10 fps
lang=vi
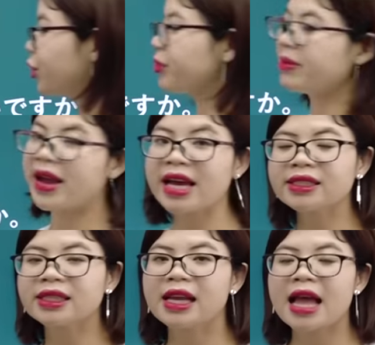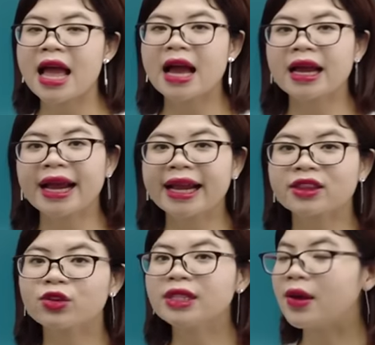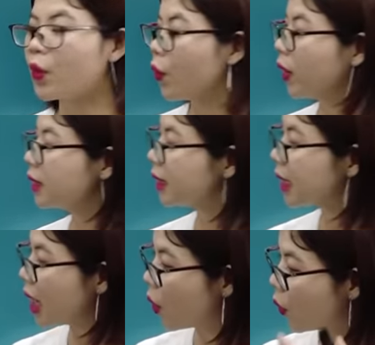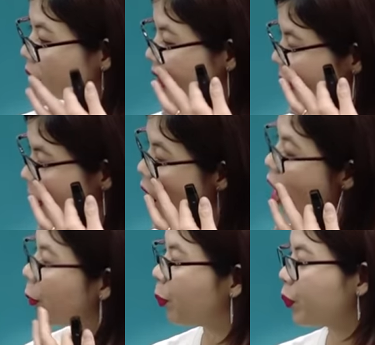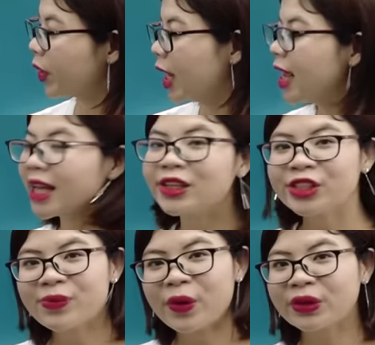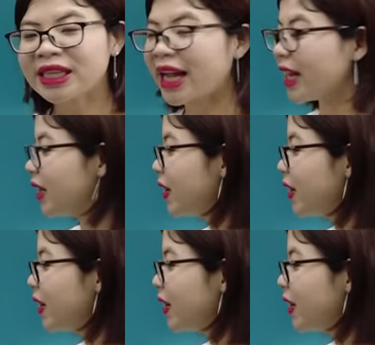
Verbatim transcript: nomimasu. Hàng ngày tôi đều uống gì nhỉ? Uống sữa bò. Câu số 4 này,